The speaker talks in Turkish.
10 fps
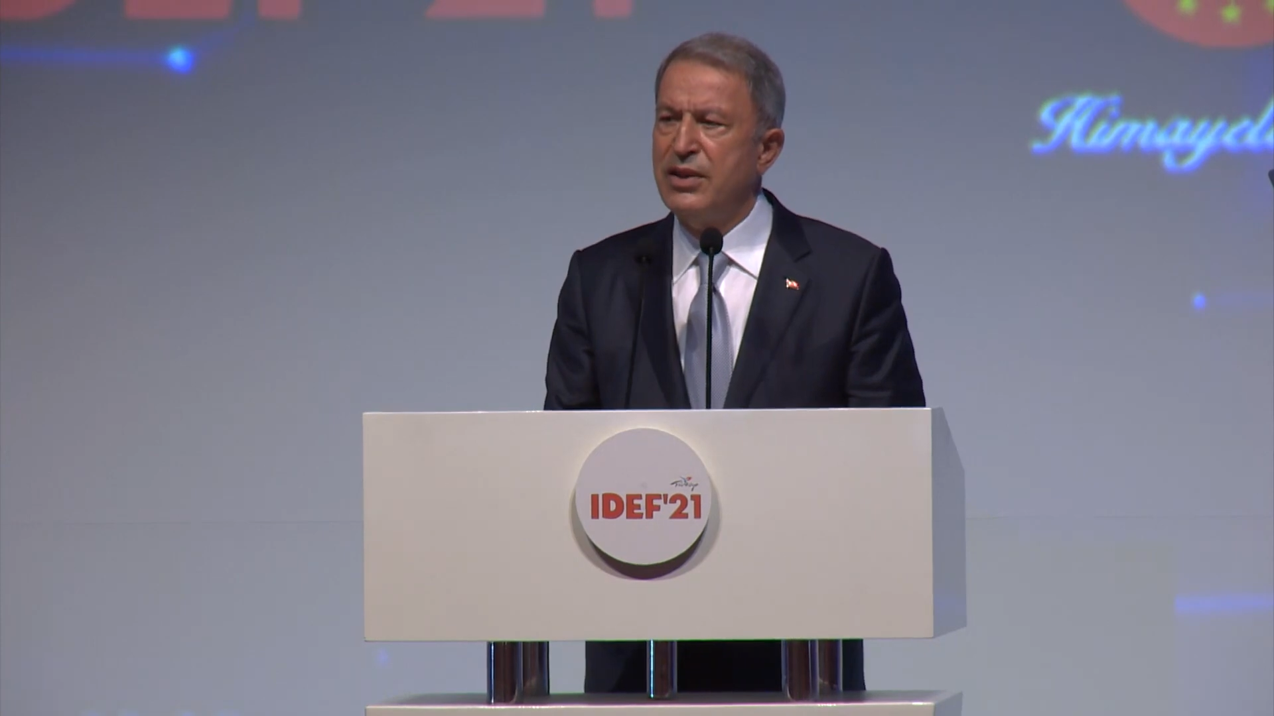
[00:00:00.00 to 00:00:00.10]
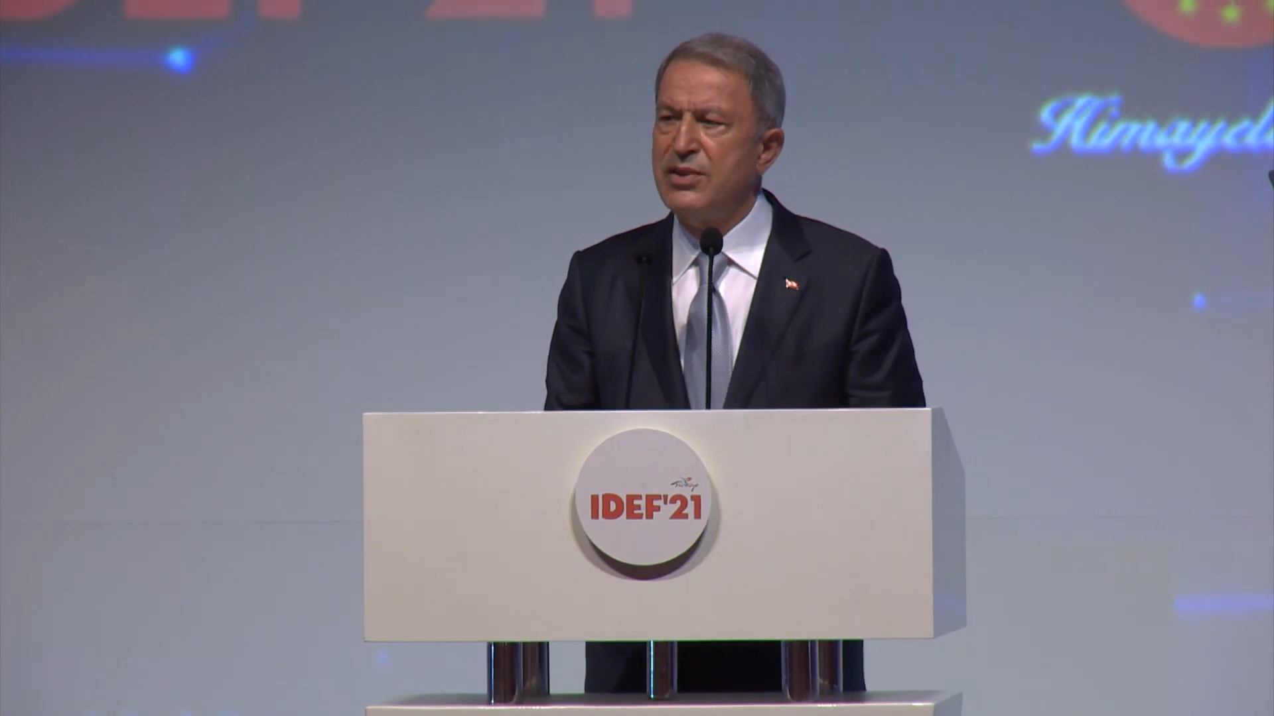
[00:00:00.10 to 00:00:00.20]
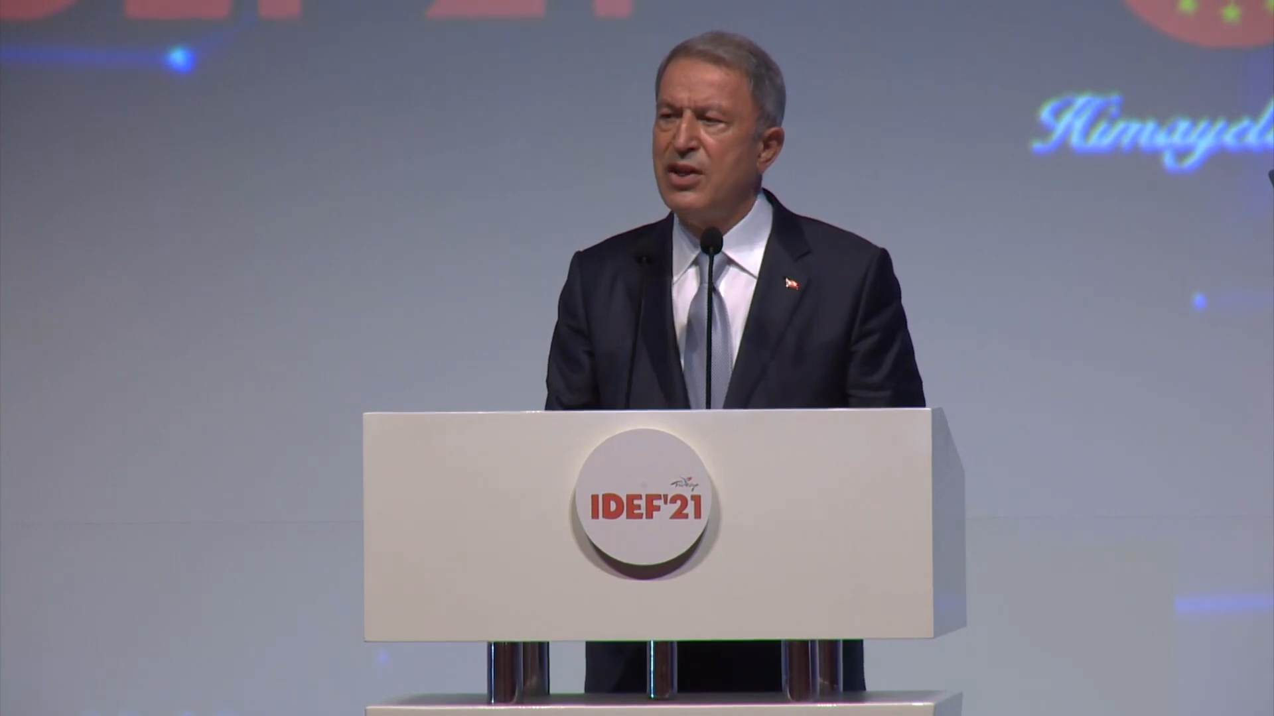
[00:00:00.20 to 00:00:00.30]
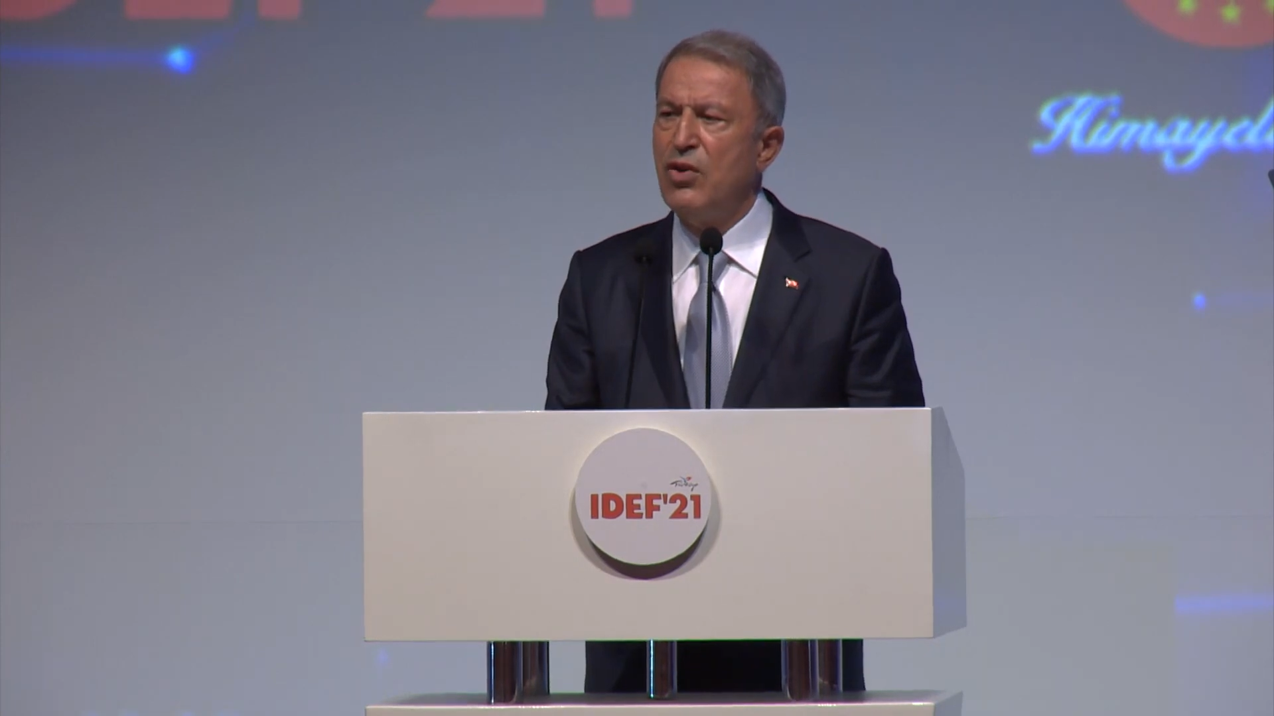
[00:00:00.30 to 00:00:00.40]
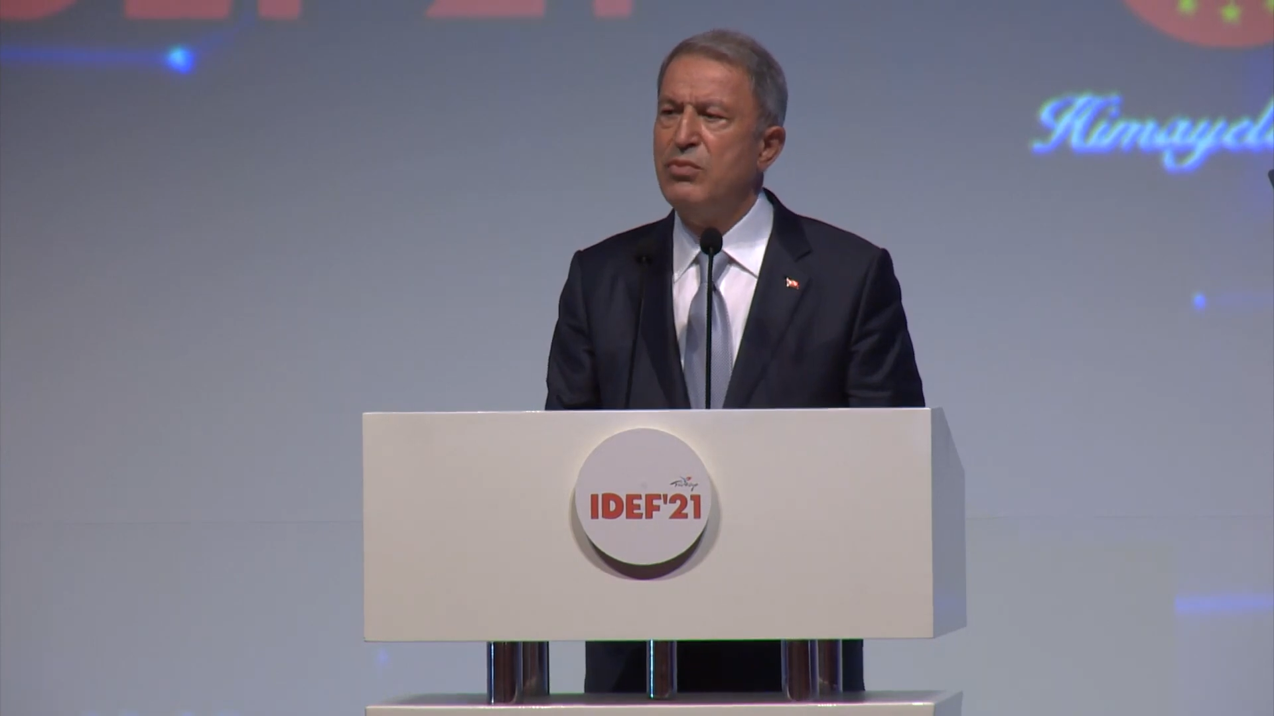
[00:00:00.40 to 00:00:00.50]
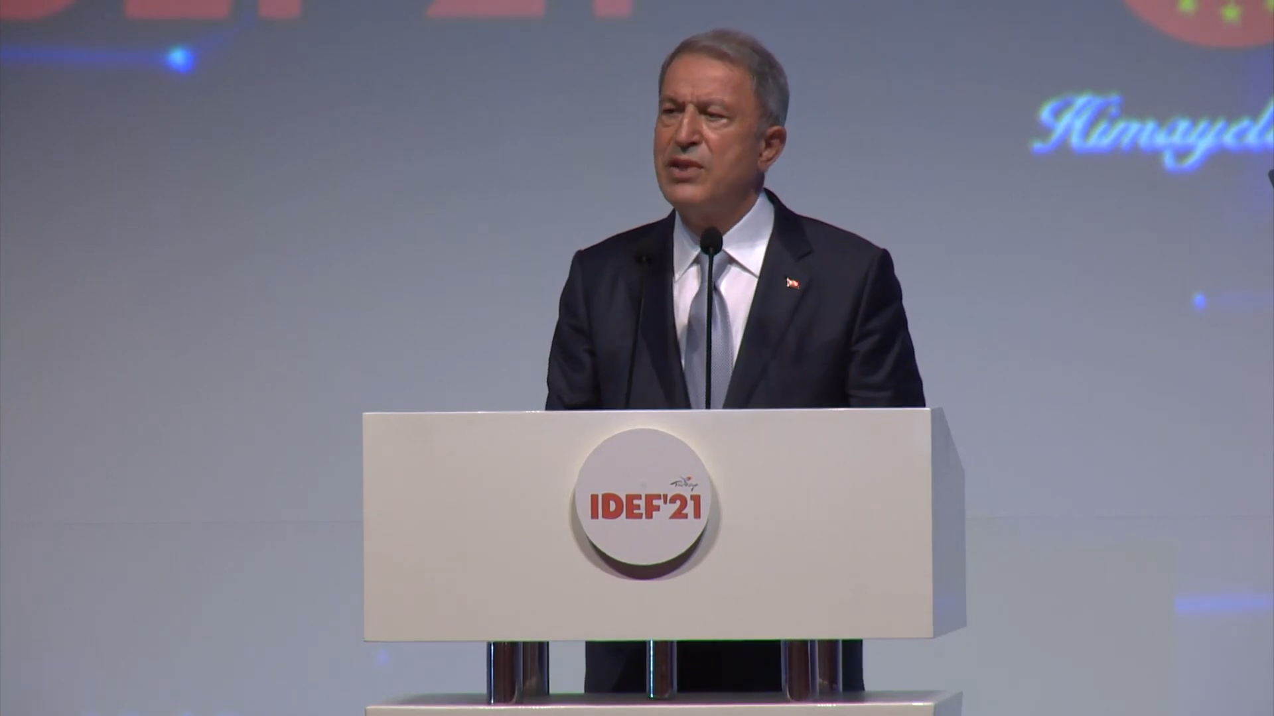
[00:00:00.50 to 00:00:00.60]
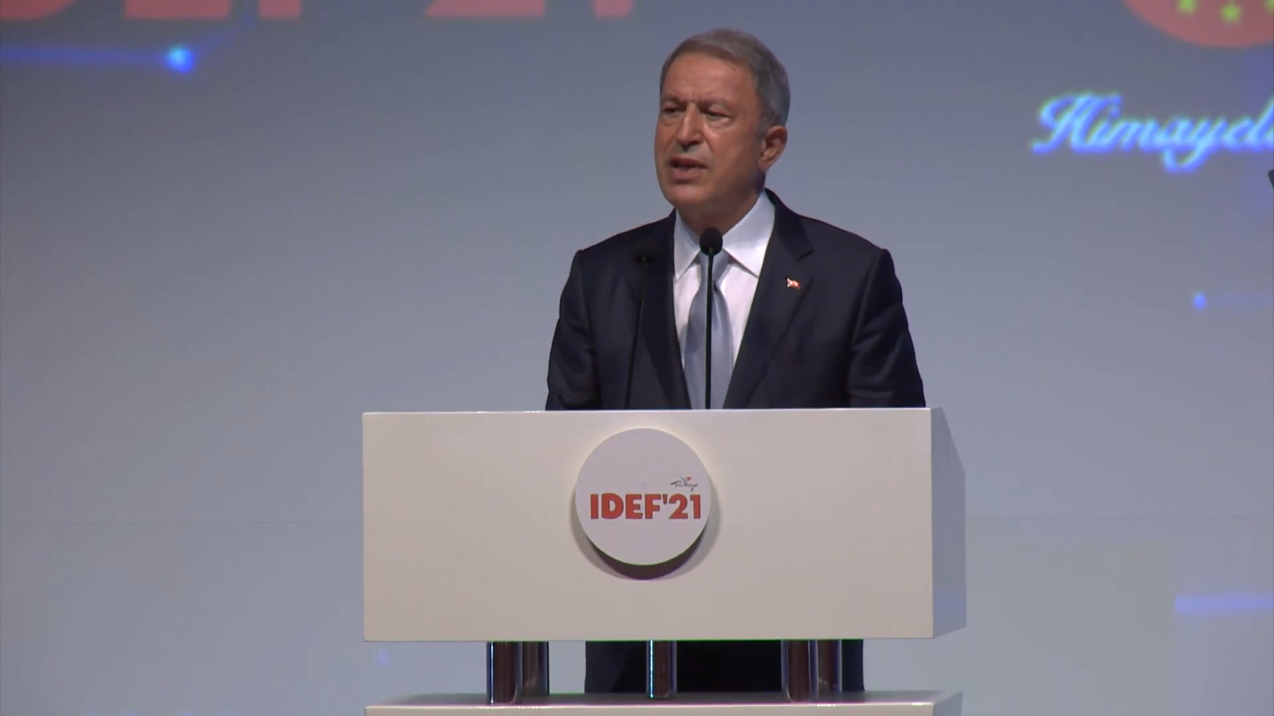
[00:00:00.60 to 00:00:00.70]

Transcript: savunma